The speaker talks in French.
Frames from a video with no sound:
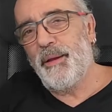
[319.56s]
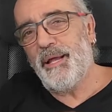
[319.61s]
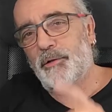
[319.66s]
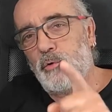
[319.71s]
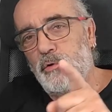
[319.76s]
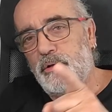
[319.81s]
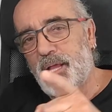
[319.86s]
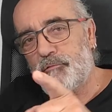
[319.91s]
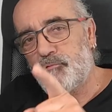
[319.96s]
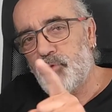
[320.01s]
père
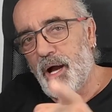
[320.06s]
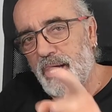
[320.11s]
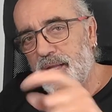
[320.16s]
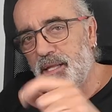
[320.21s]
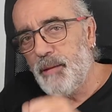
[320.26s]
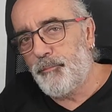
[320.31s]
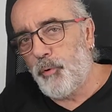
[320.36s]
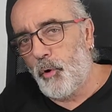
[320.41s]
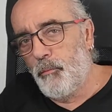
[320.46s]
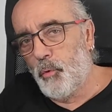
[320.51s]
de t'avoir
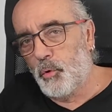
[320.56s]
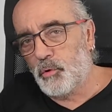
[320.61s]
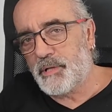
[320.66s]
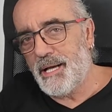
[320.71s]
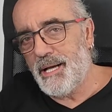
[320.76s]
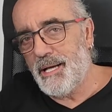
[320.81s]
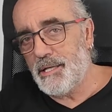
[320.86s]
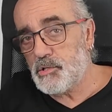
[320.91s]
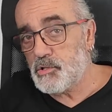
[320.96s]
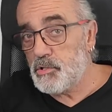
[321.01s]
aidé pour le
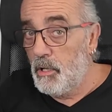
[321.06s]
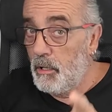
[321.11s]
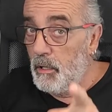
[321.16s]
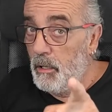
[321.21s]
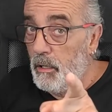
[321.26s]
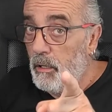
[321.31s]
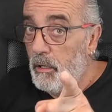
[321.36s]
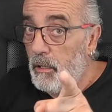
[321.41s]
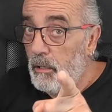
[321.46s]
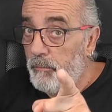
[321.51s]
montage,
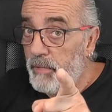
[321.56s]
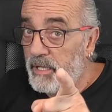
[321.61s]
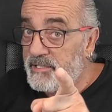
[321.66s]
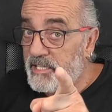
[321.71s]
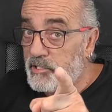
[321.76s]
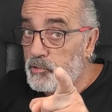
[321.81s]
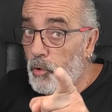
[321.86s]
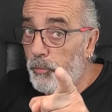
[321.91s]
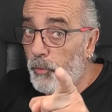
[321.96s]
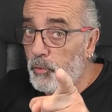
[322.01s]
mais que
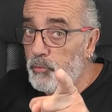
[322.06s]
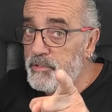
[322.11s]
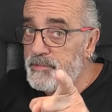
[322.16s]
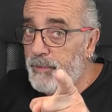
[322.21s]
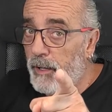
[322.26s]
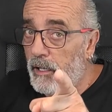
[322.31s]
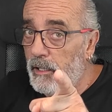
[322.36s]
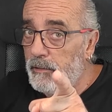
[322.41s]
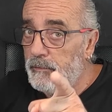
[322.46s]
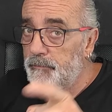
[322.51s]
ça se reproduise
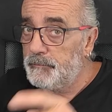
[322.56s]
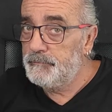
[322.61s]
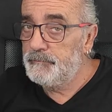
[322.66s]
pas. A hein.